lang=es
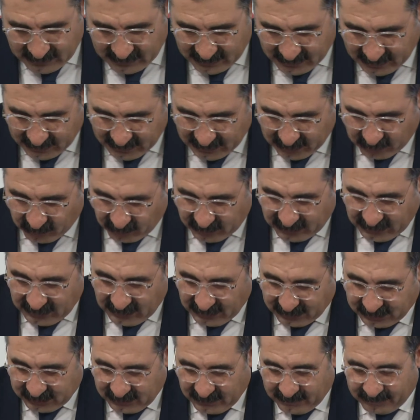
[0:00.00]
eh, lo que
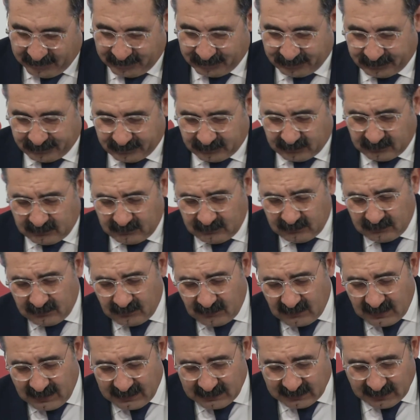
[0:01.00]
hace
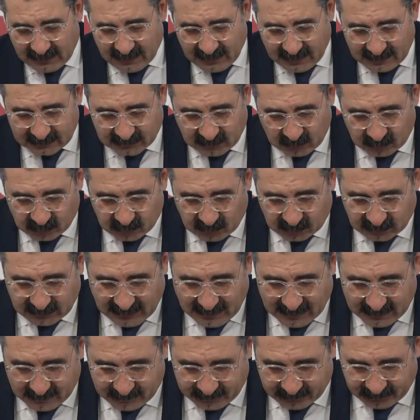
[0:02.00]
tener hasta un
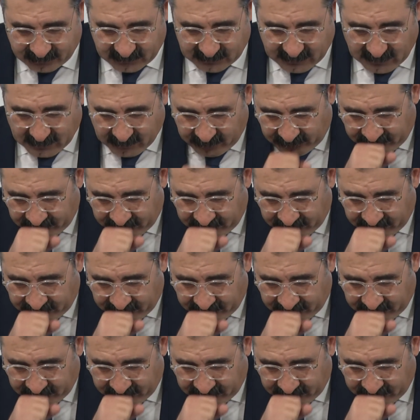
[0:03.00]
total de